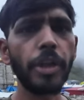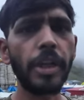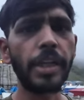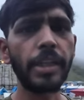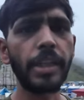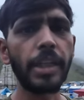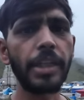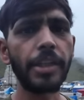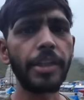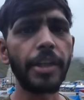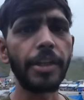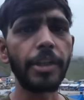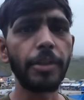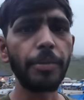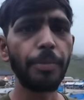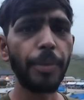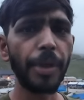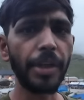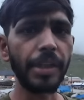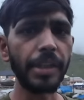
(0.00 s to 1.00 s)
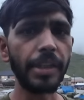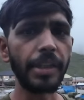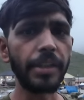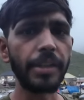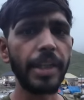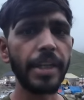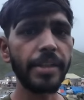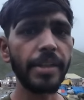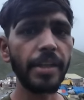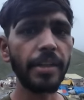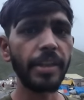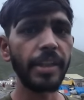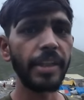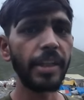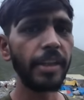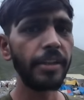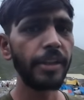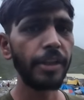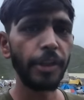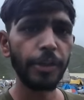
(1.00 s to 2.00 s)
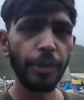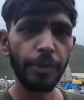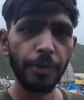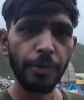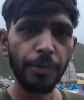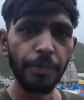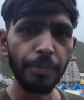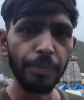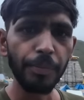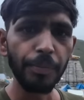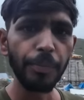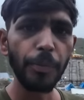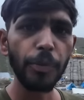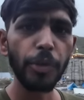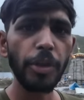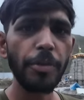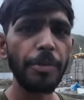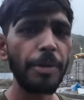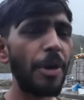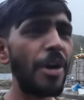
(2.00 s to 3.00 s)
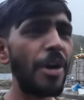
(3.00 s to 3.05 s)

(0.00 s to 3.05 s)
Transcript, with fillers: कड़ाके की ठंड पड़ रही है देख सकते हैं मुझे भी